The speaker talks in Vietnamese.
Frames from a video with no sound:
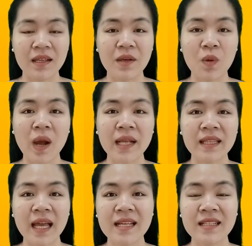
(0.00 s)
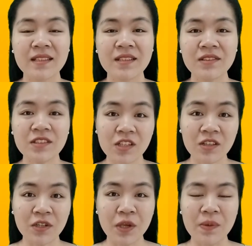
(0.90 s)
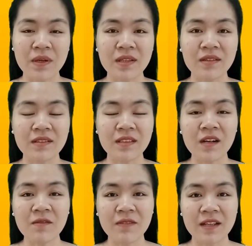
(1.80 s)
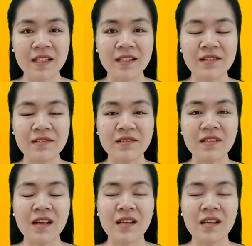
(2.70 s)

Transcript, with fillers: Thì khoai tây chứa rất nhiều những dưỡng chất và dinh dưỡng,